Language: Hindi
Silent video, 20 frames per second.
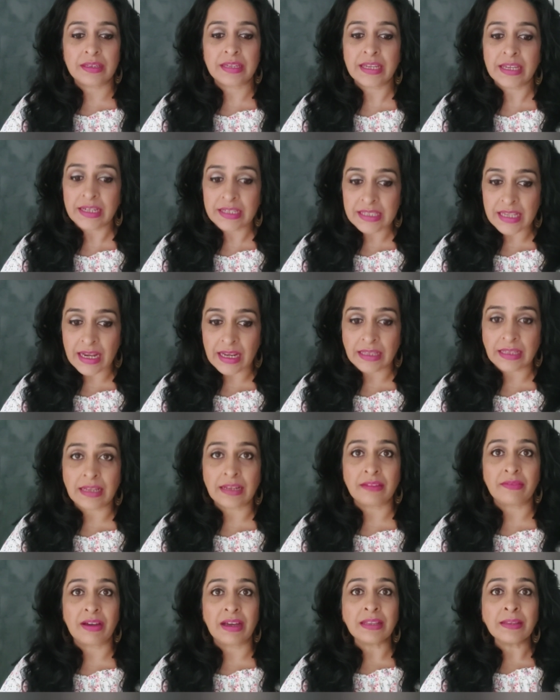ढेर सारा
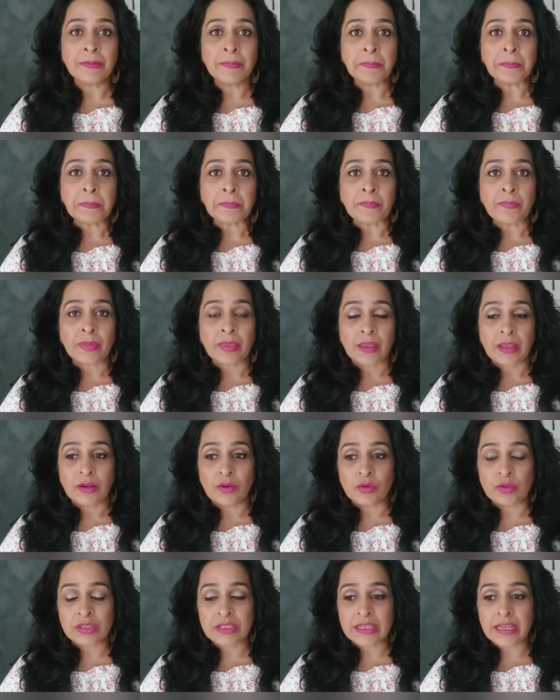धन्यवाद
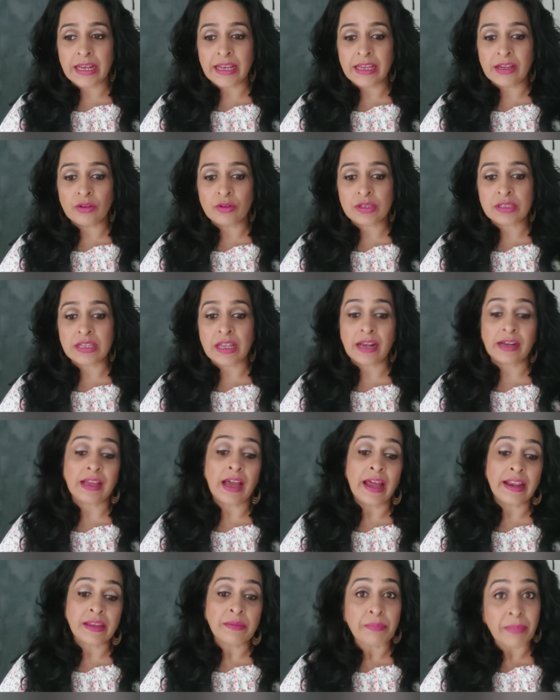उसके लिए उस
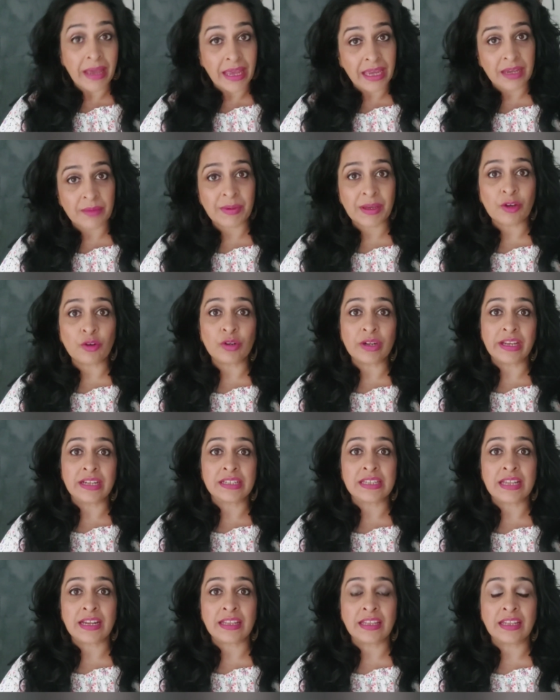सरकारी महकमे को ढेर
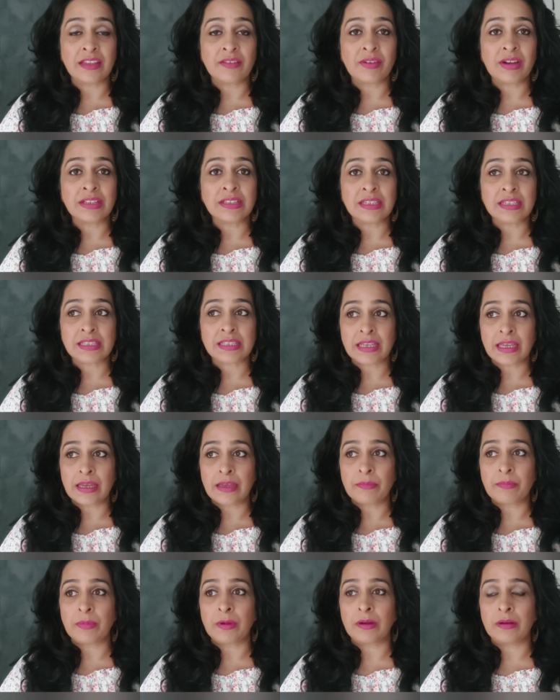सारा धन्यवाद
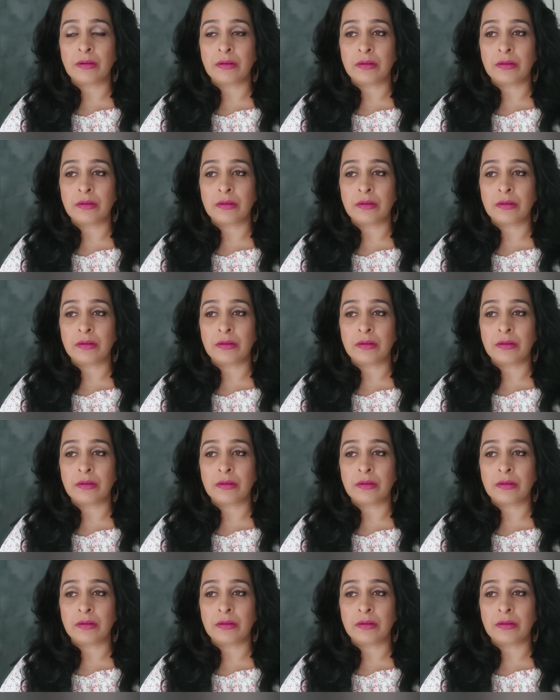जिसके